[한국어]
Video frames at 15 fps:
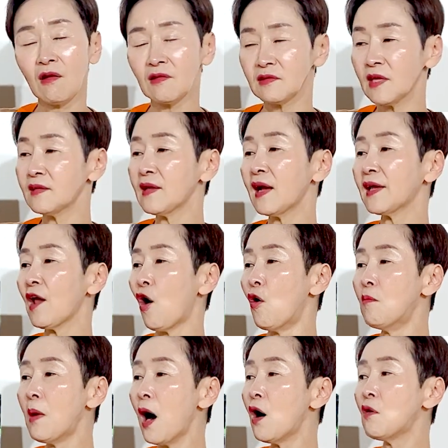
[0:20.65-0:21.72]
세상에
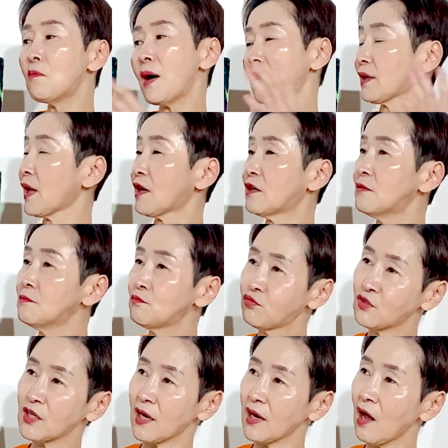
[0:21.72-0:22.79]
어마어마하게 큰
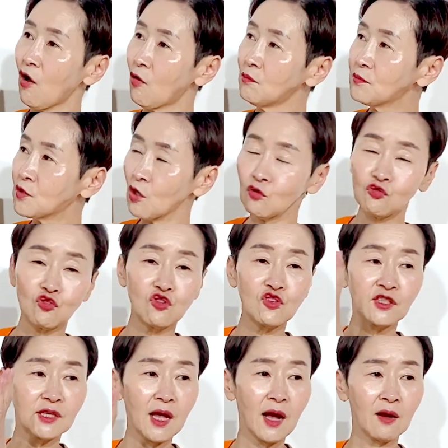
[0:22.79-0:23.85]
부자나 엄청
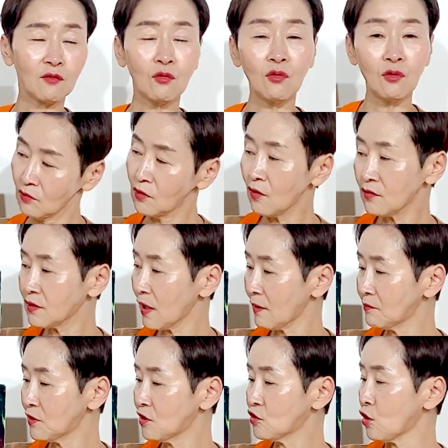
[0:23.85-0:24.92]
출세하고 그런
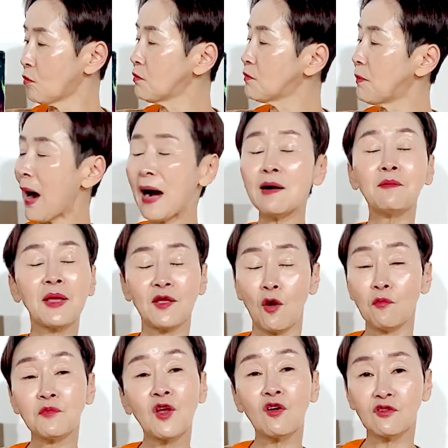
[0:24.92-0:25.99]
사람들은 전부 마음의
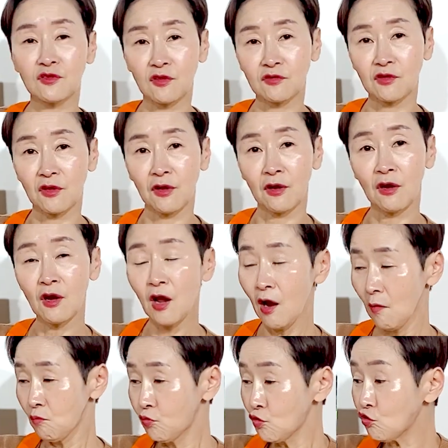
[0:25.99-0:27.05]
염력을 썼어요.
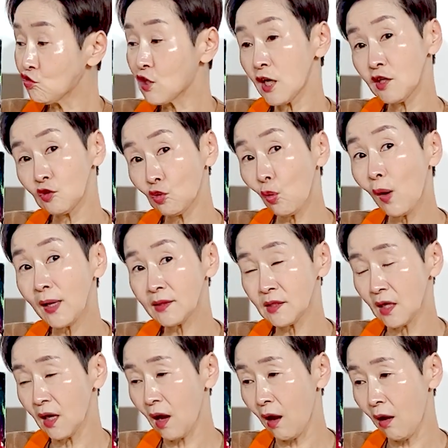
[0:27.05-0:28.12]
육체는
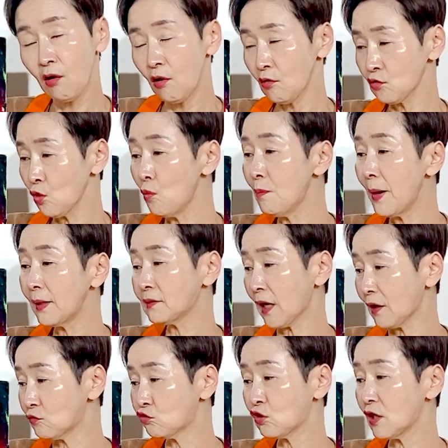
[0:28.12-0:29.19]
똑같잖아. 손발
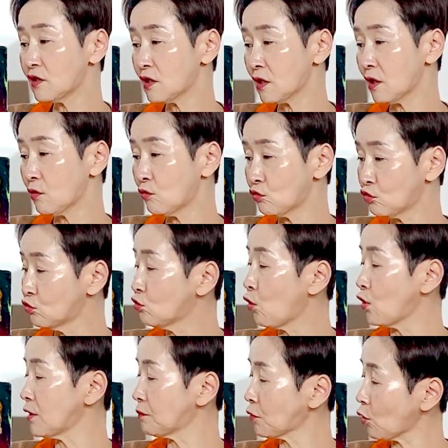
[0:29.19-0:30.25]
다 두 개씩 있고 눈,
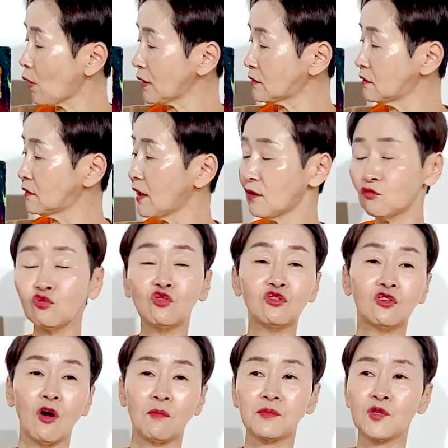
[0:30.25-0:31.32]
코, 입 똑같은데
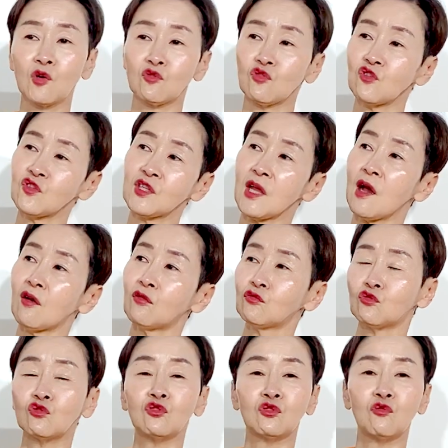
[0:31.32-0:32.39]
누구는 엄청 출세하고
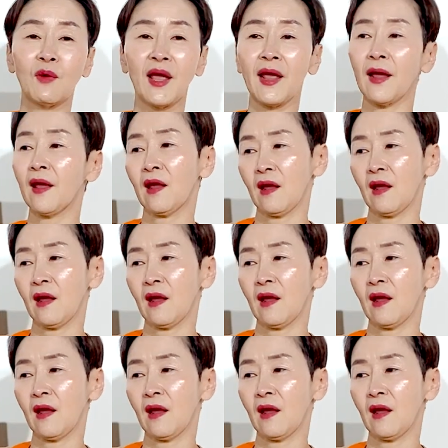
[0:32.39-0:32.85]
누구는 왜